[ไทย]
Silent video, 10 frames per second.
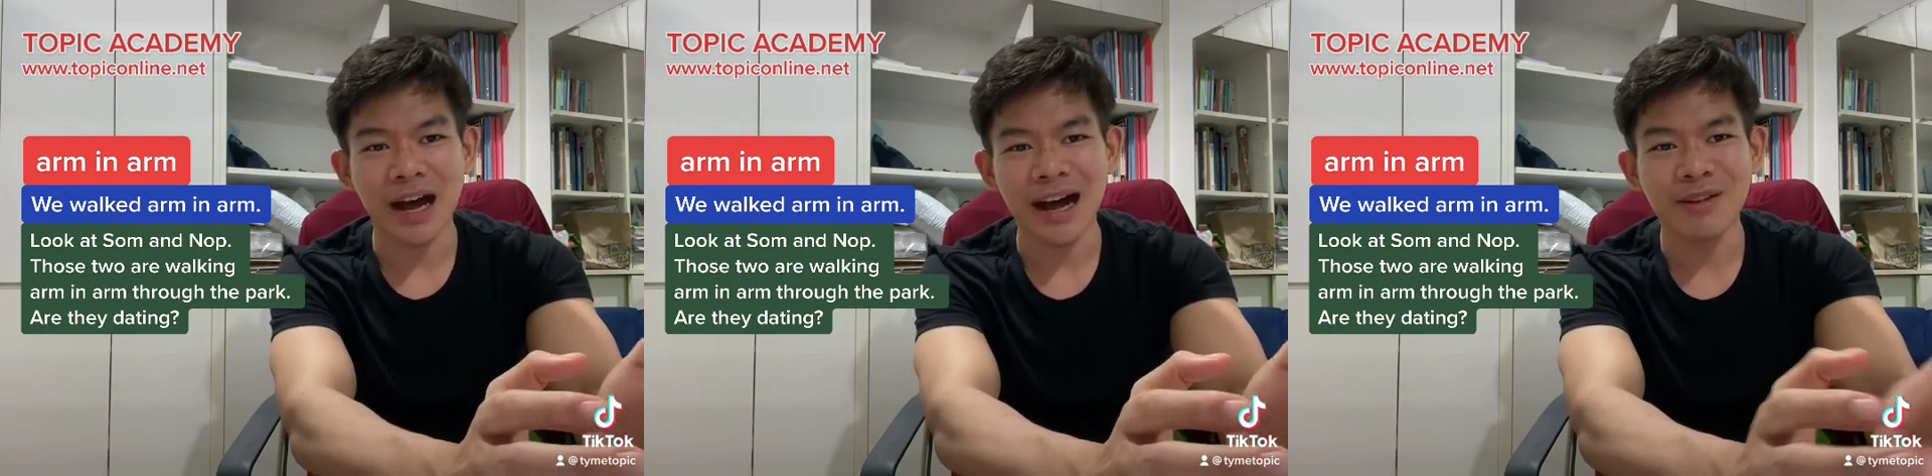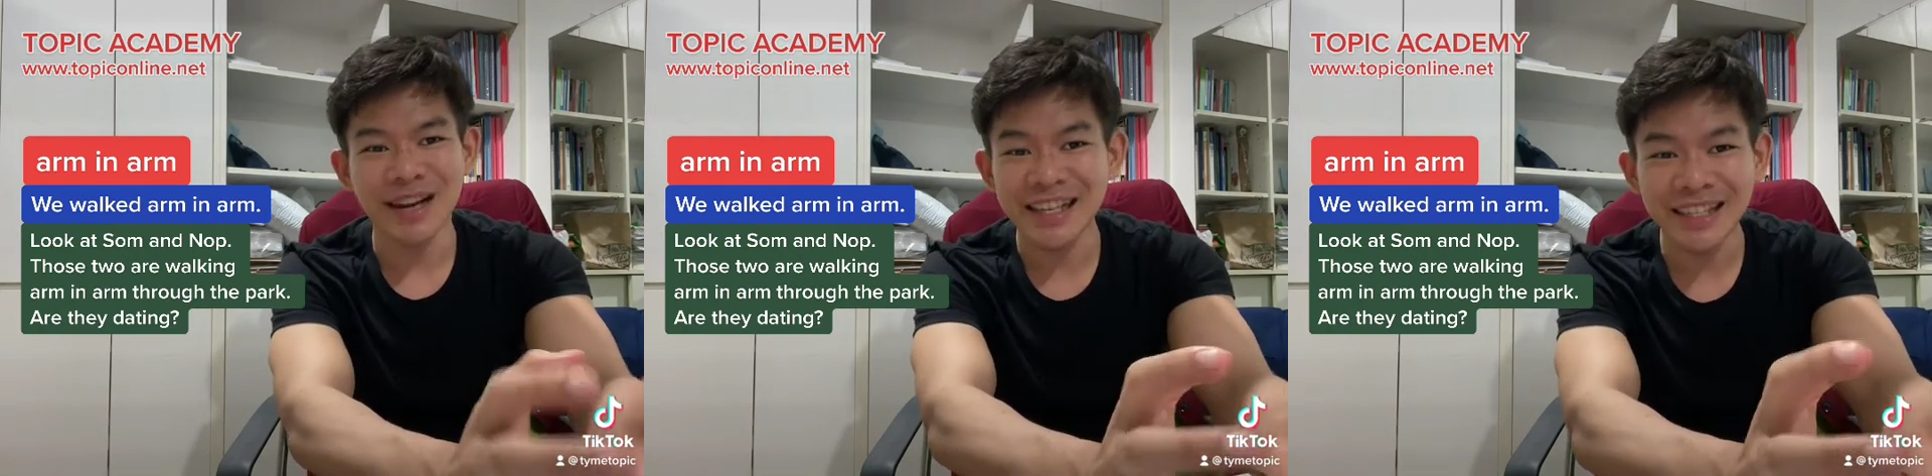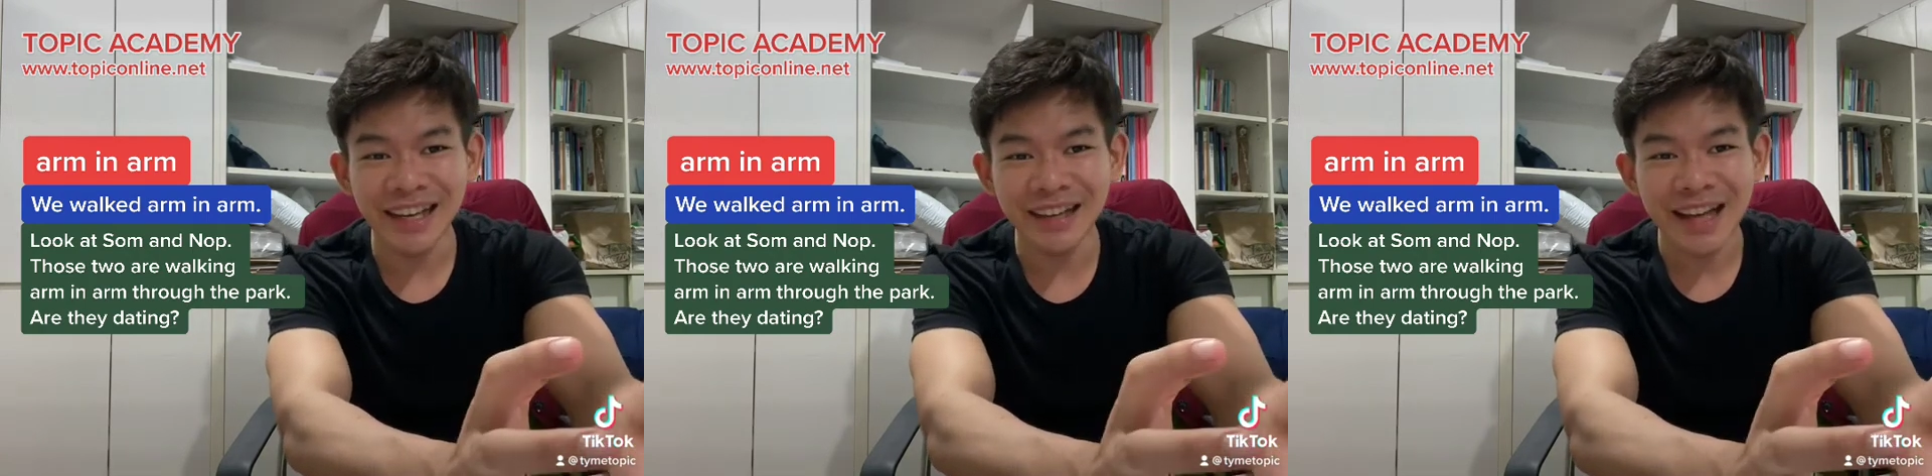เอาไว้ใน
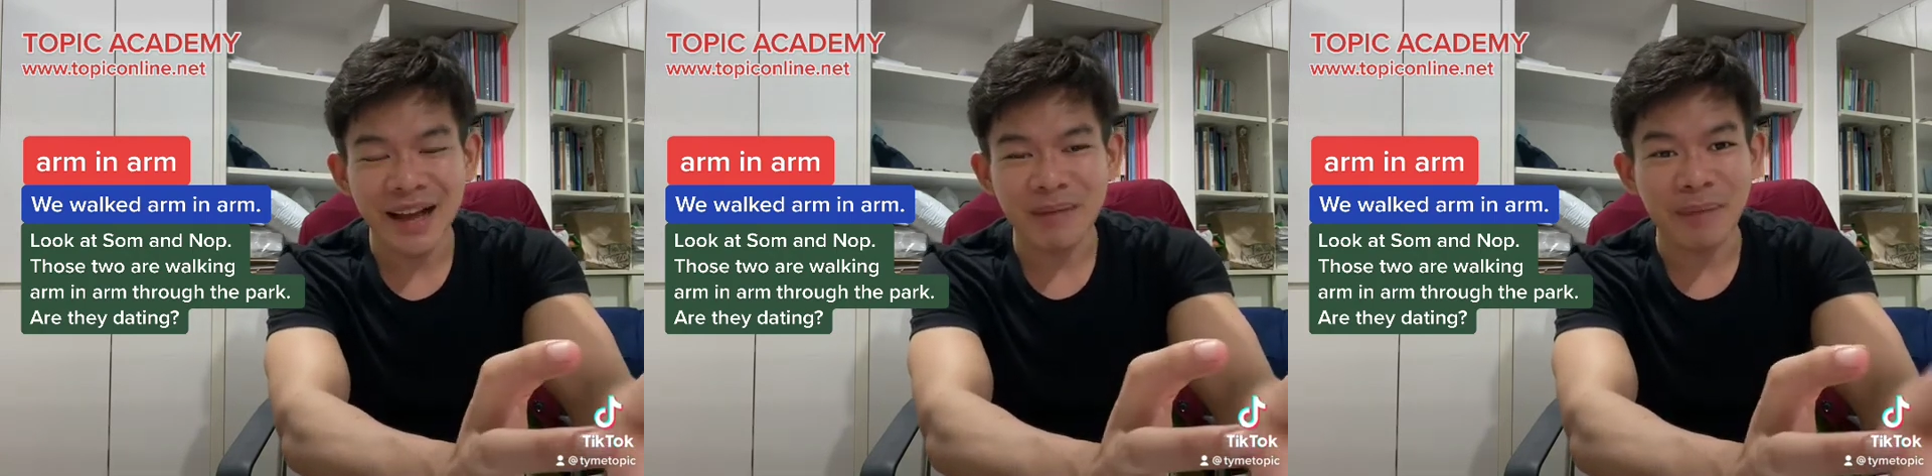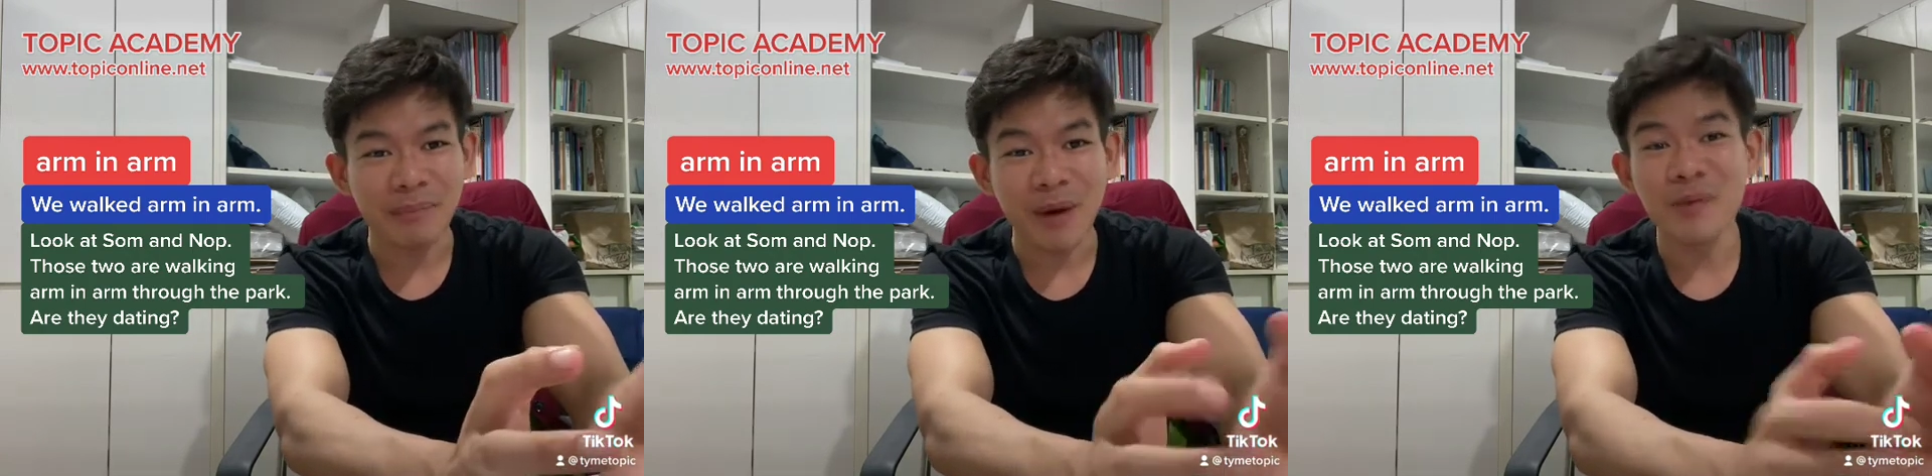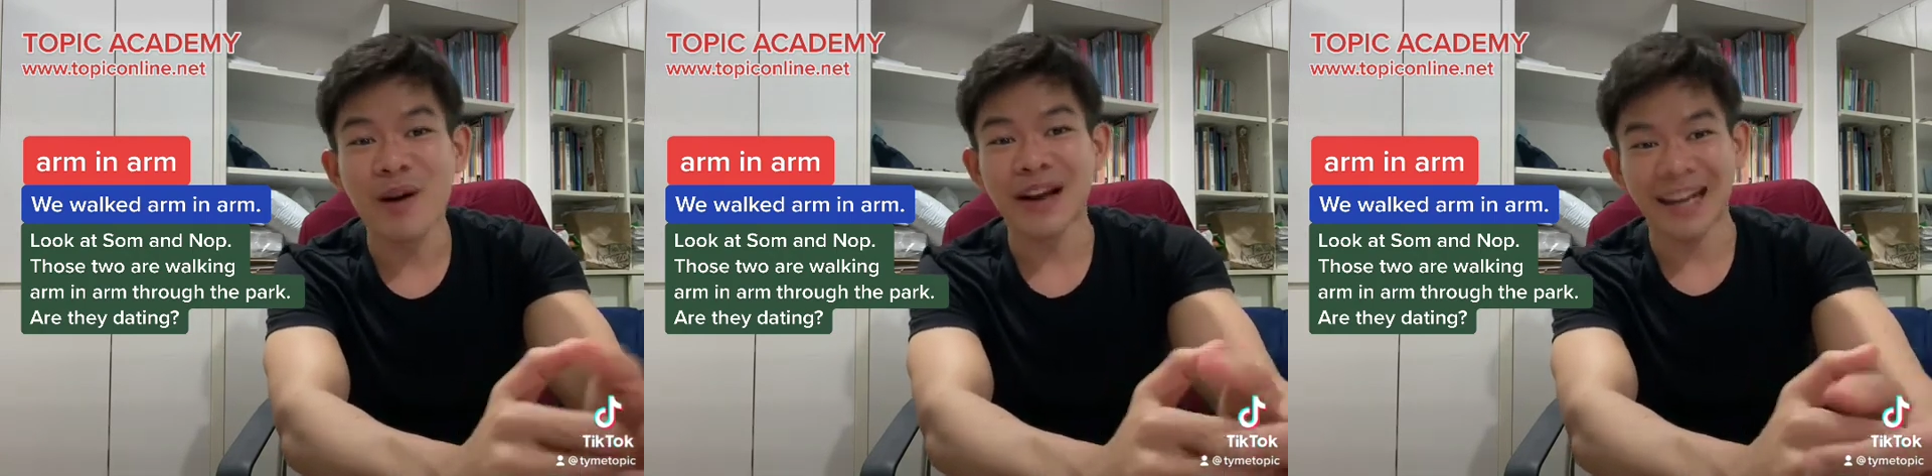เชิงแบบเมา
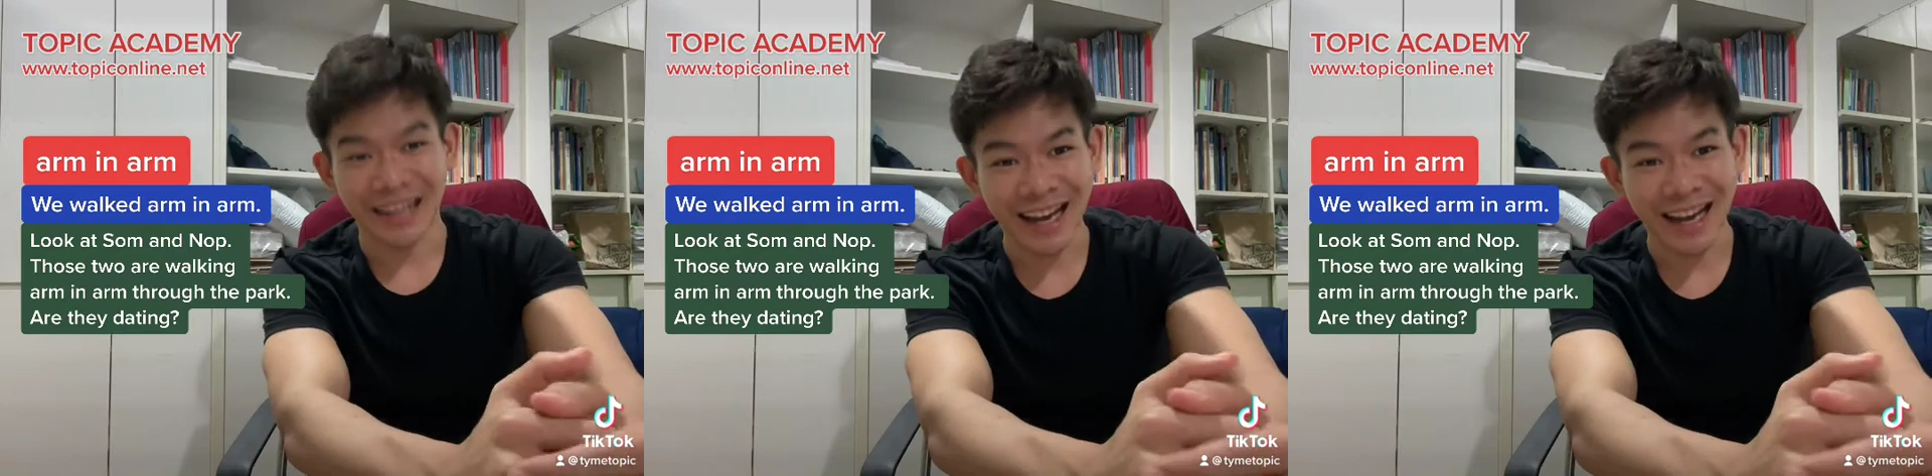มอยอะไร